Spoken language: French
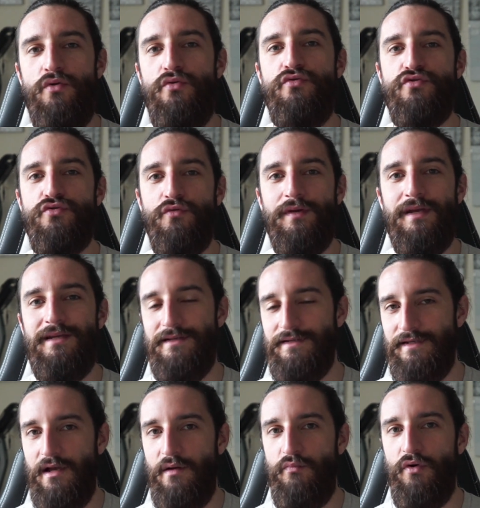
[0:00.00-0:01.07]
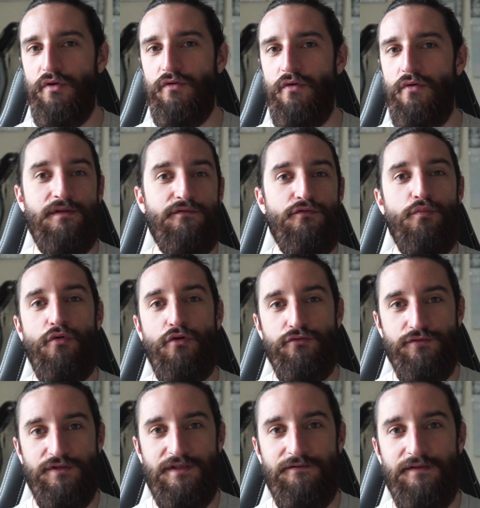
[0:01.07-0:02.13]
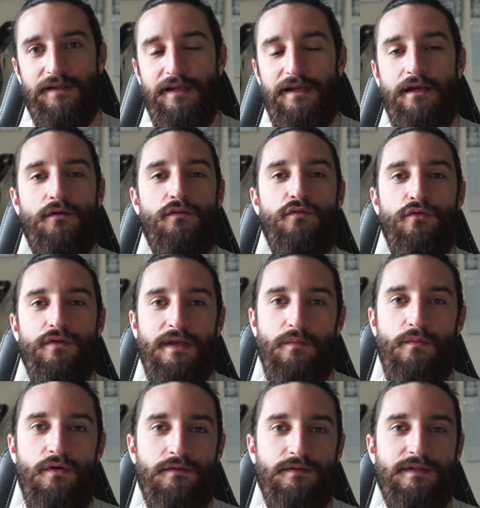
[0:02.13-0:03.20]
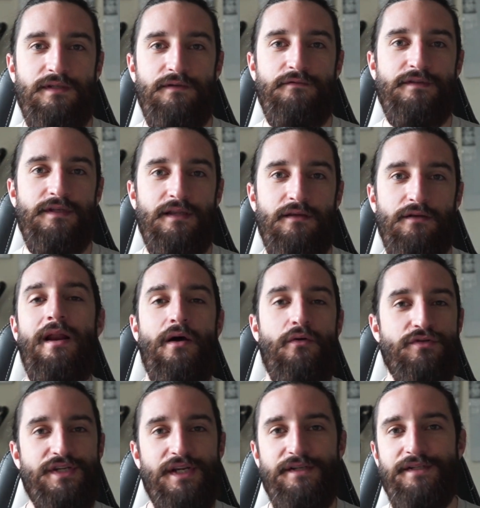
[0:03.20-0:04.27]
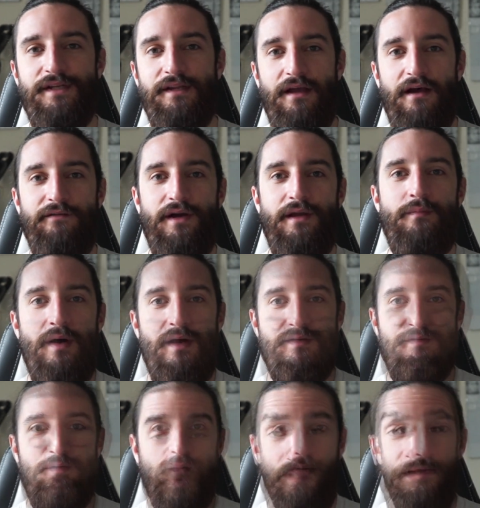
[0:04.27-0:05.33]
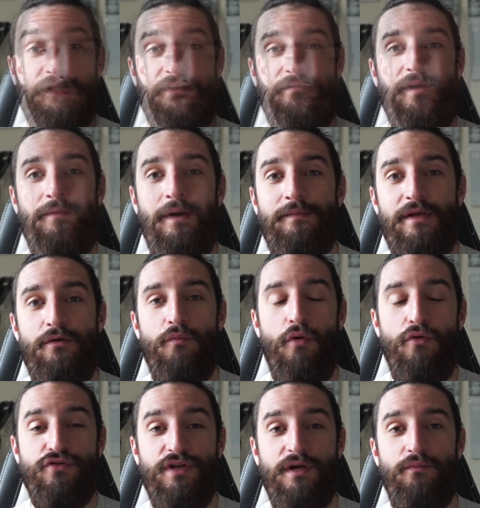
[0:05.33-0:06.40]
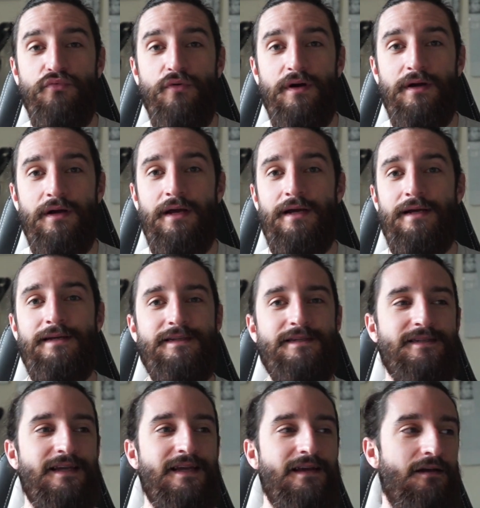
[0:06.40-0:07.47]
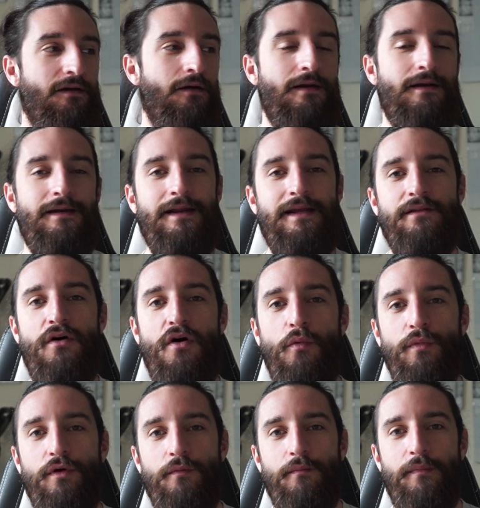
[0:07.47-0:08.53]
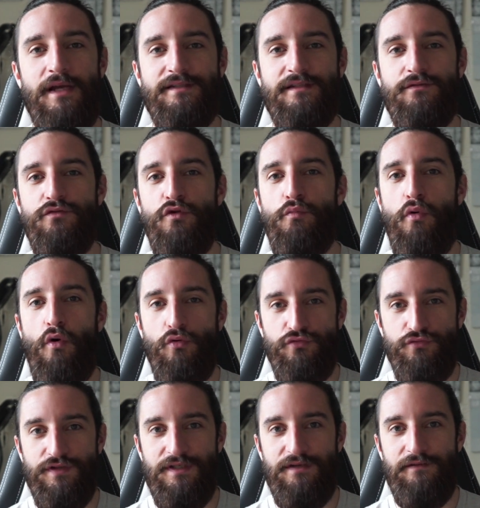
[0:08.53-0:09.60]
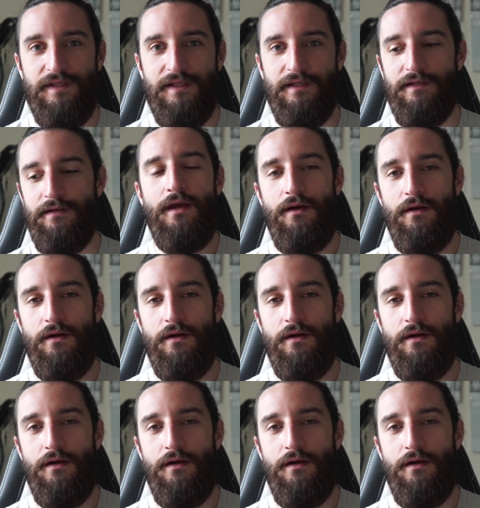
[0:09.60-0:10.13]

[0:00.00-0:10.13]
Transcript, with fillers: une journée, c'est important niveau productivité, notamment si vous êtes à la recherche d'un travail, par exemple. Ce qui vient m'amener au prochain point, c'est l'énorme baisse de productivité.